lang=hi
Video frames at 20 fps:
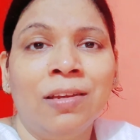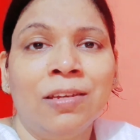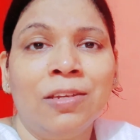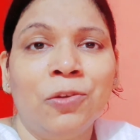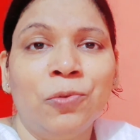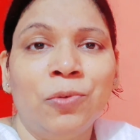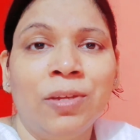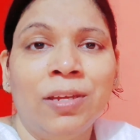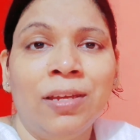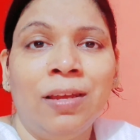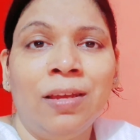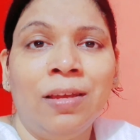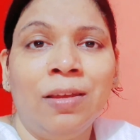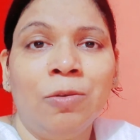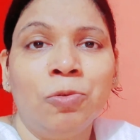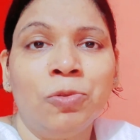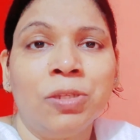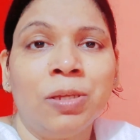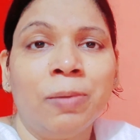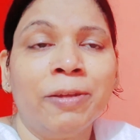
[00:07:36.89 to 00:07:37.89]
क्योंकि
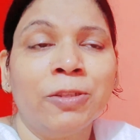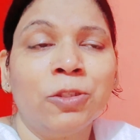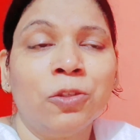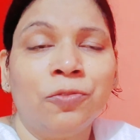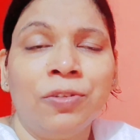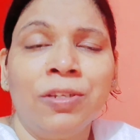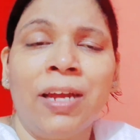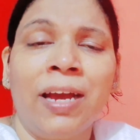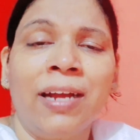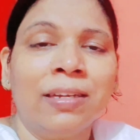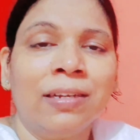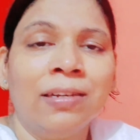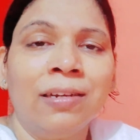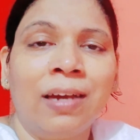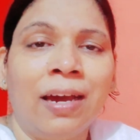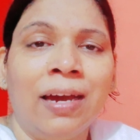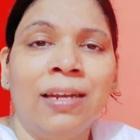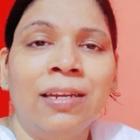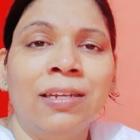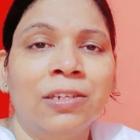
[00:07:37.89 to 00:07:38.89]
उसके बाद तो फिर आकर
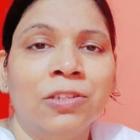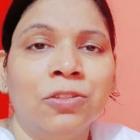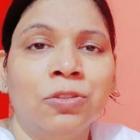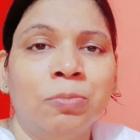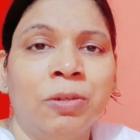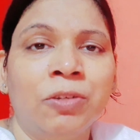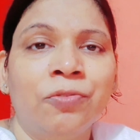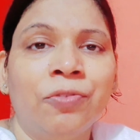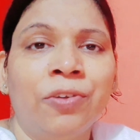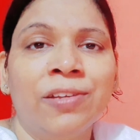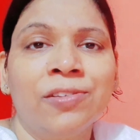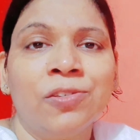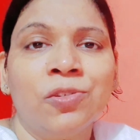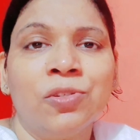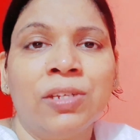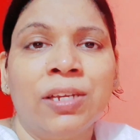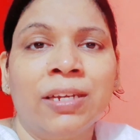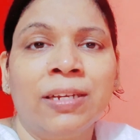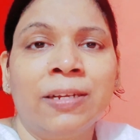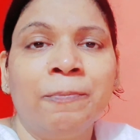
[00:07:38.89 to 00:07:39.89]
नहा लेंगे तो मन फ्रेश हो
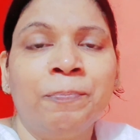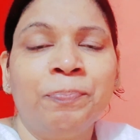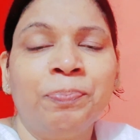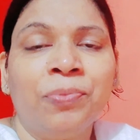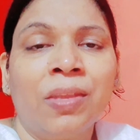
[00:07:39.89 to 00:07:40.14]
जाएगा